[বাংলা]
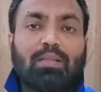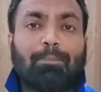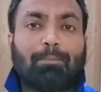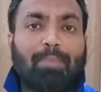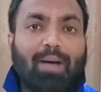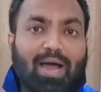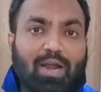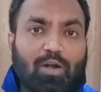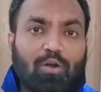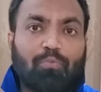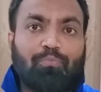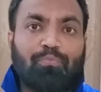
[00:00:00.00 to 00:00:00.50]
দ্য
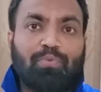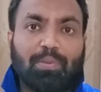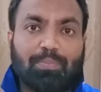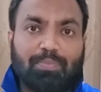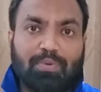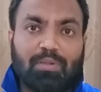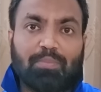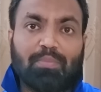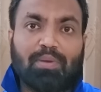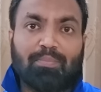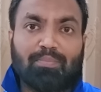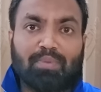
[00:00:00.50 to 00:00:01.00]
পার্ট অফ
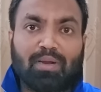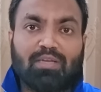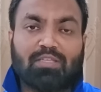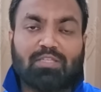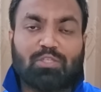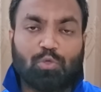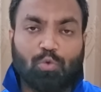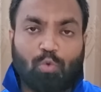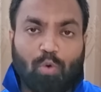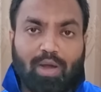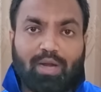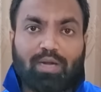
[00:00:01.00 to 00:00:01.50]
ফিফটিন মেম্বার
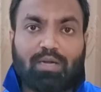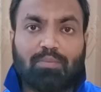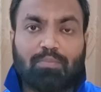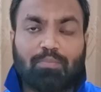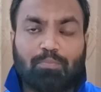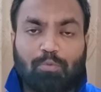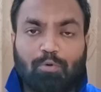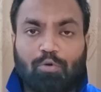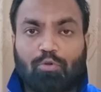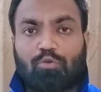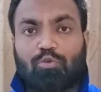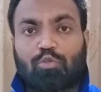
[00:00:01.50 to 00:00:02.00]
স্কোয়াড
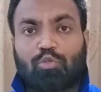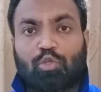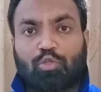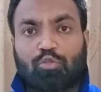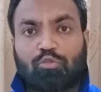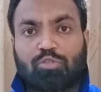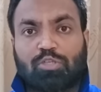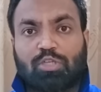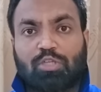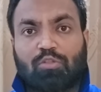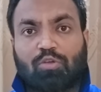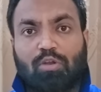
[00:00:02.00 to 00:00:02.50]
পনেরো
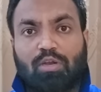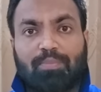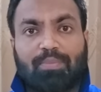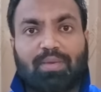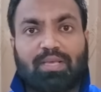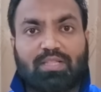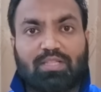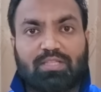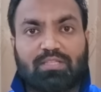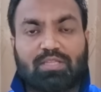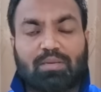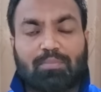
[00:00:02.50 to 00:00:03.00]
সদস্যের দলে
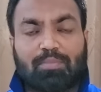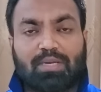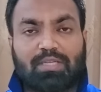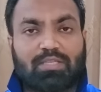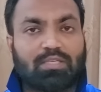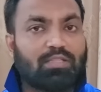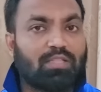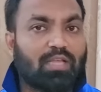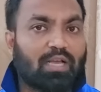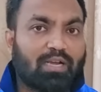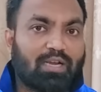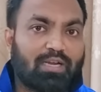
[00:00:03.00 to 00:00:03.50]
মেহেদি হাসান
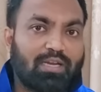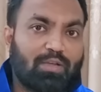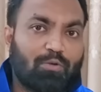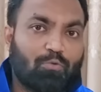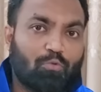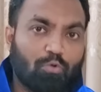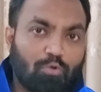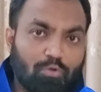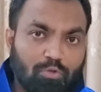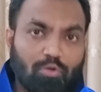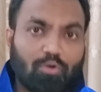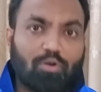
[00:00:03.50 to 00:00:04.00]
মিরাজের থাকা নিয়ে
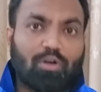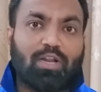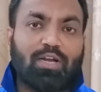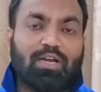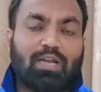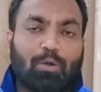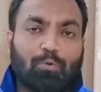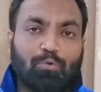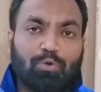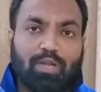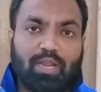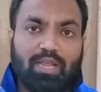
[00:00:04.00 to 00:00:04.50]
কোনো ধরনের
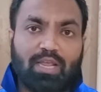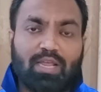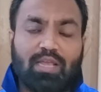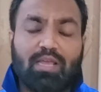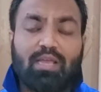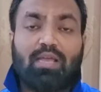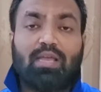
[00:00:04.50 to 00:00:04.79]
ডাউট নেই